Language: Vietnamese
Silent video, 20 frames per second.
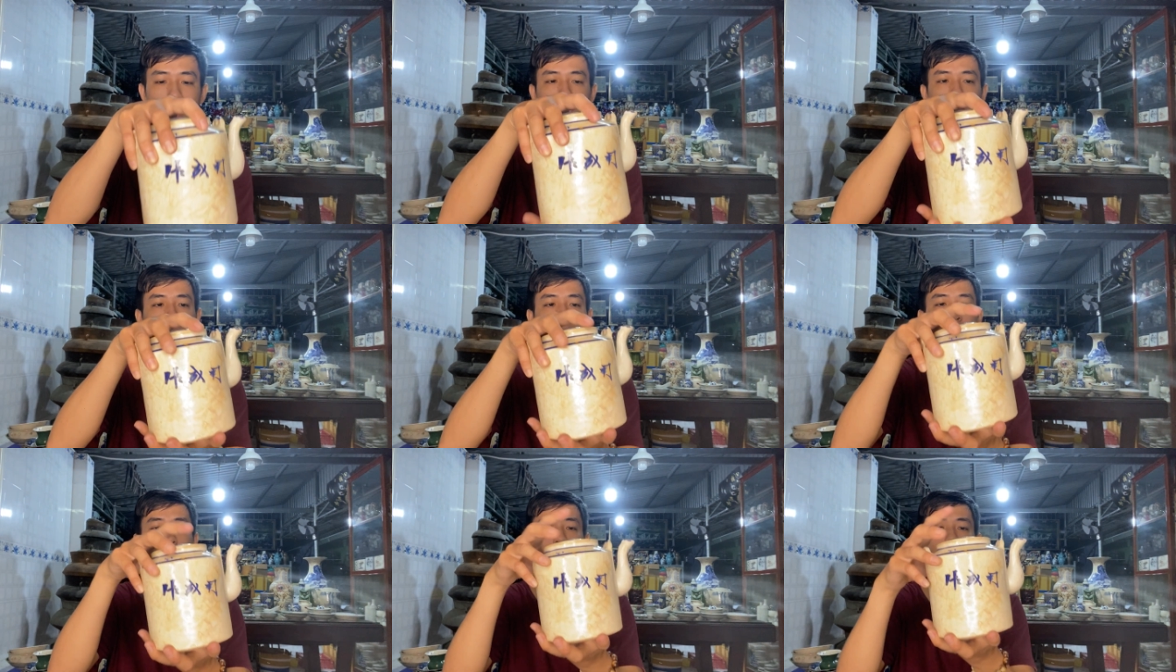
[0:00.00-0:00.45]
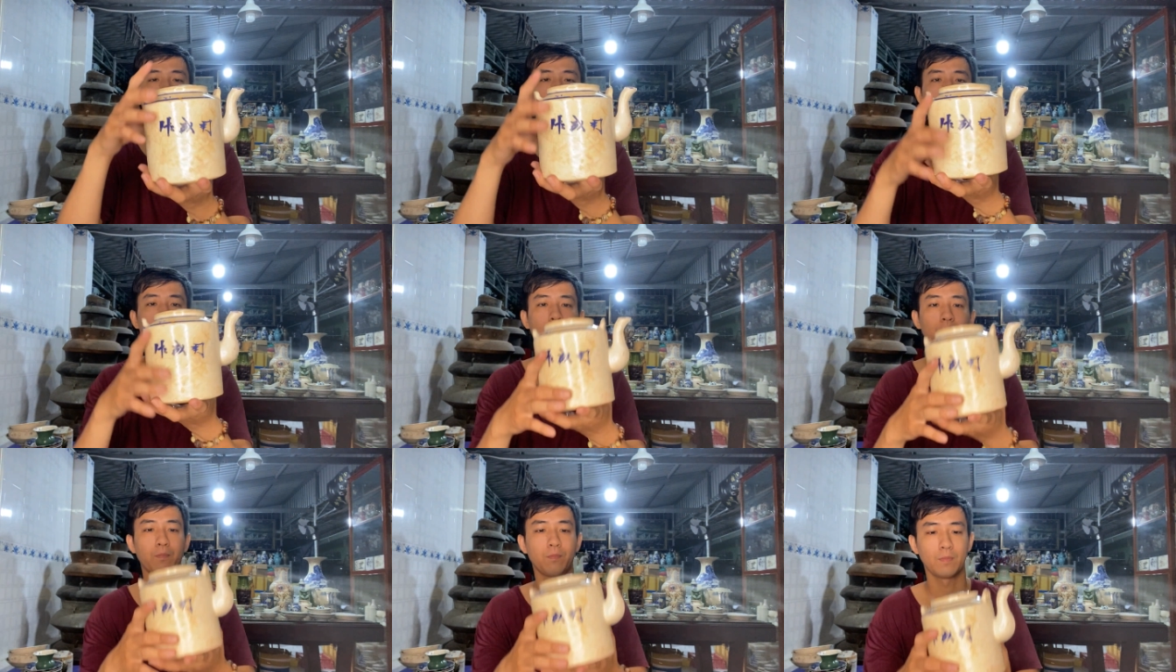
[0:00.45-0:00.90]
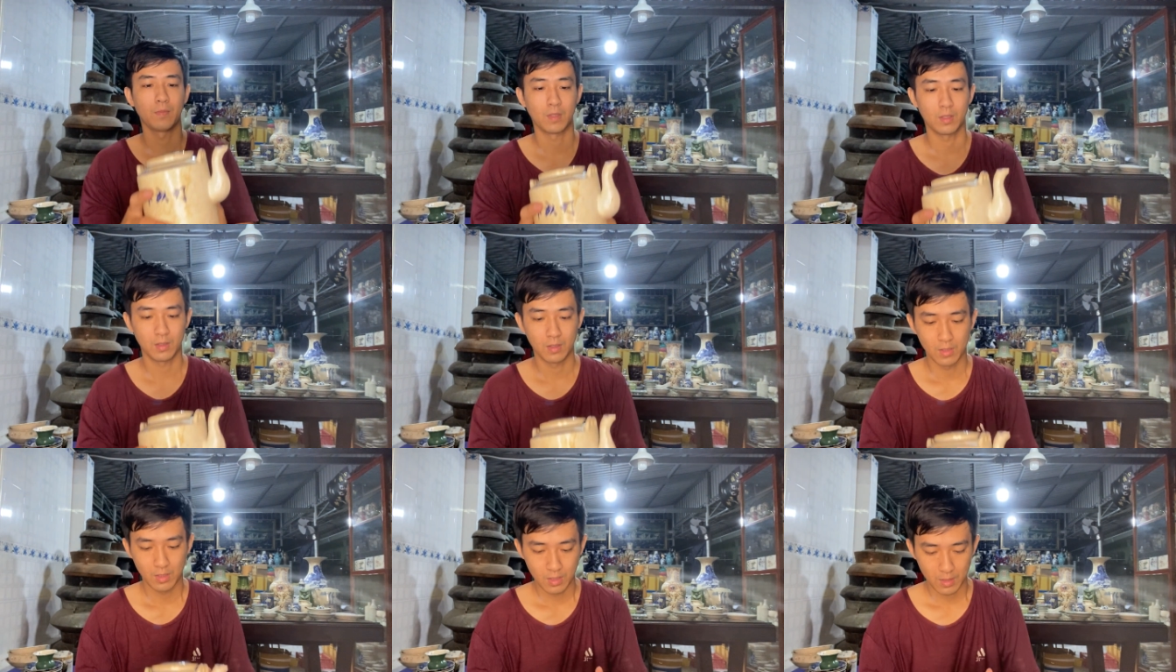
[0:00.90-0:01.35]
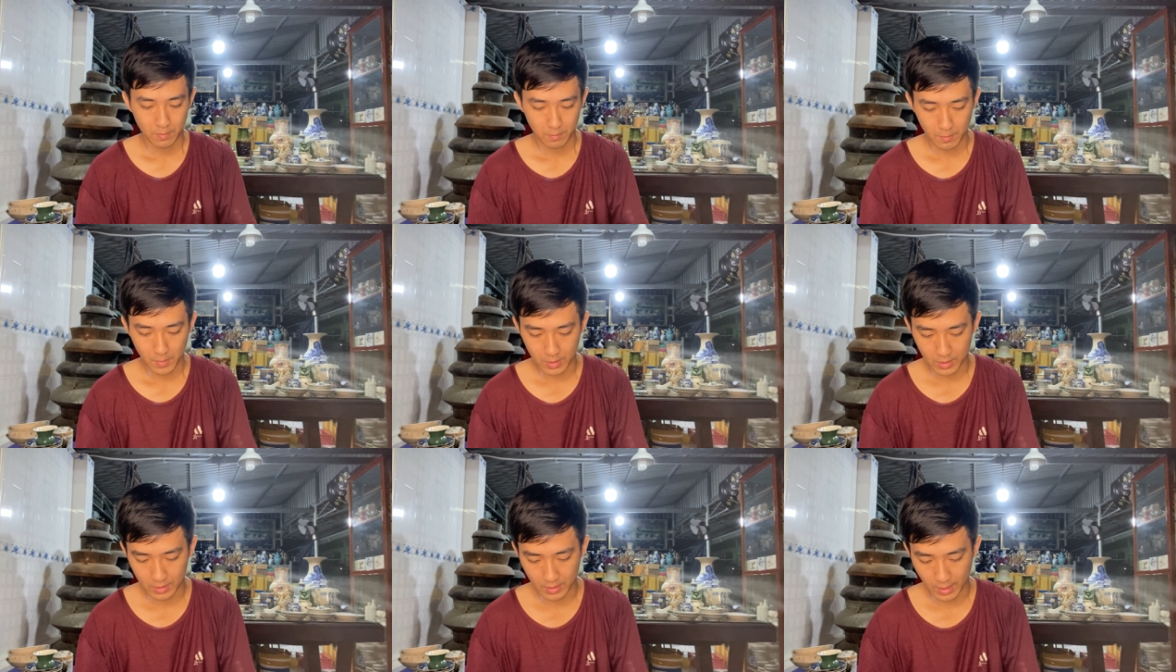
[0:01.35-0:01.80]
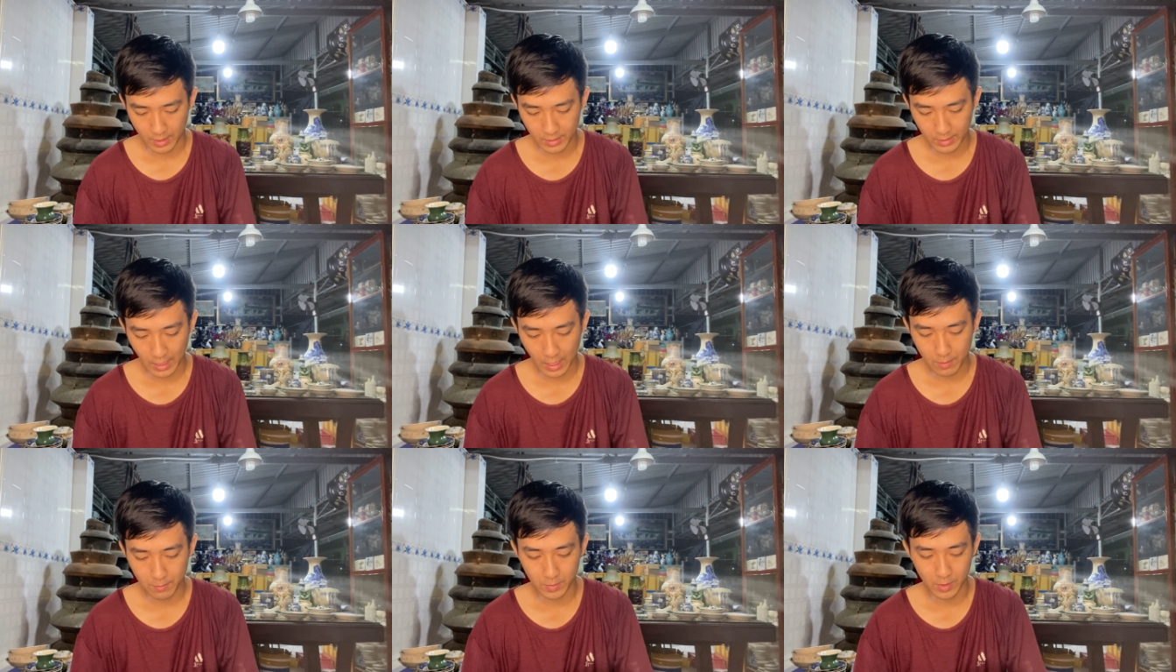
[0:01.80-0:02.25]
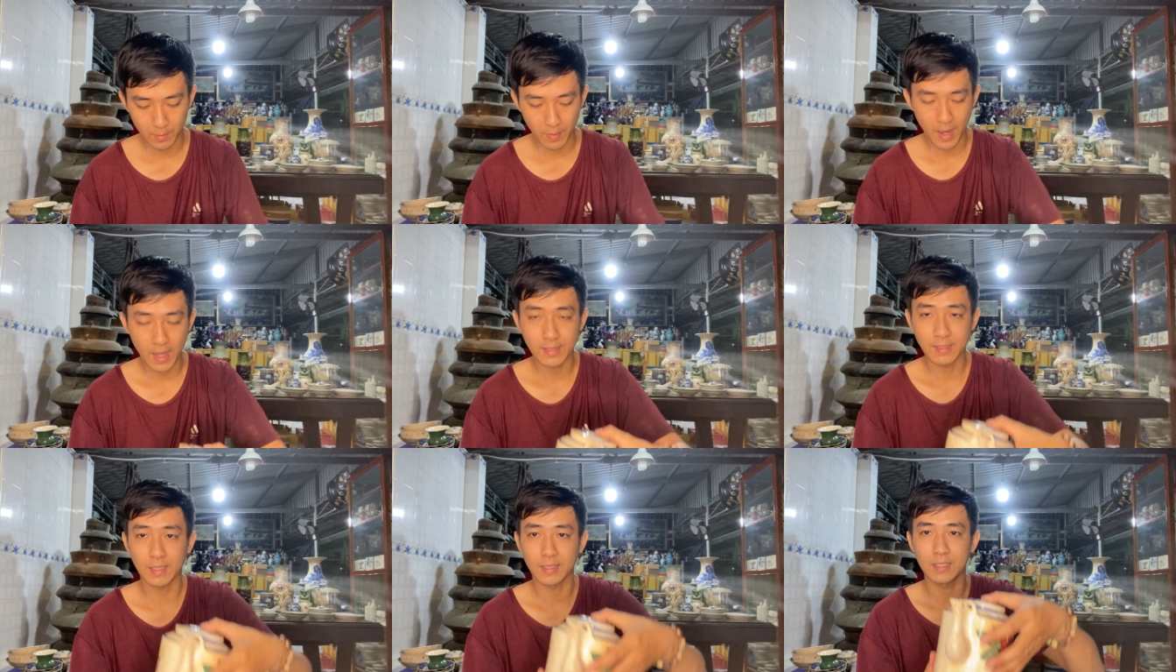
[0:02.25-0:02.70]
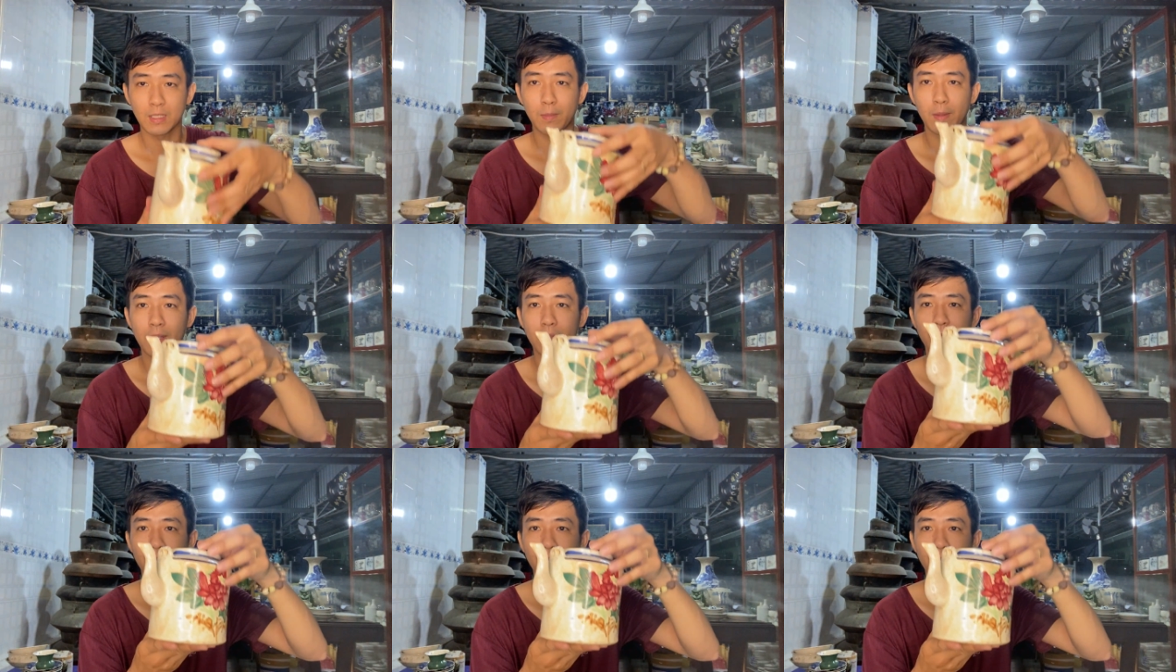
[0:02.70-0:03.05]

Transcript: mini luôn bình này nó cao 13 cm